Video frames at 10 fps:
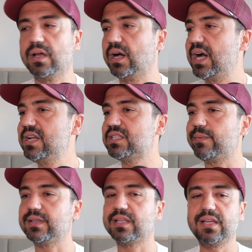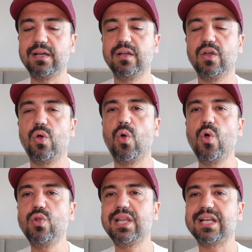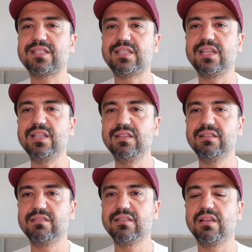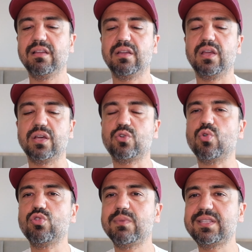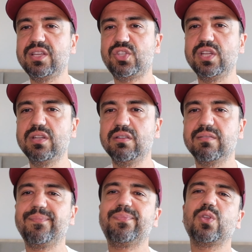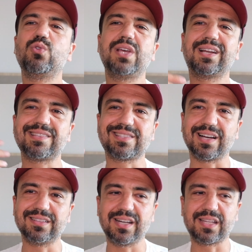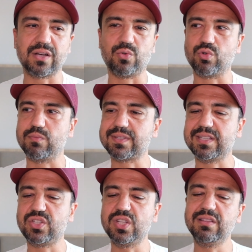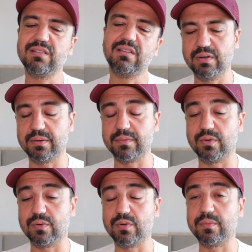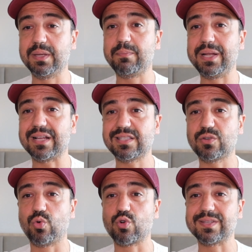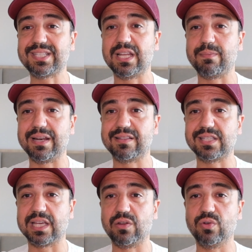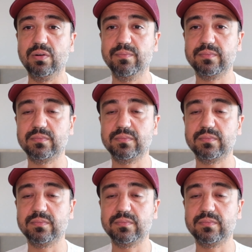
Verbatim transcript: aynı zamanda da ön lenslerin e, korunması için özellikle saklarken korunması için e, bir plastik koruması ile birlikte geliyor.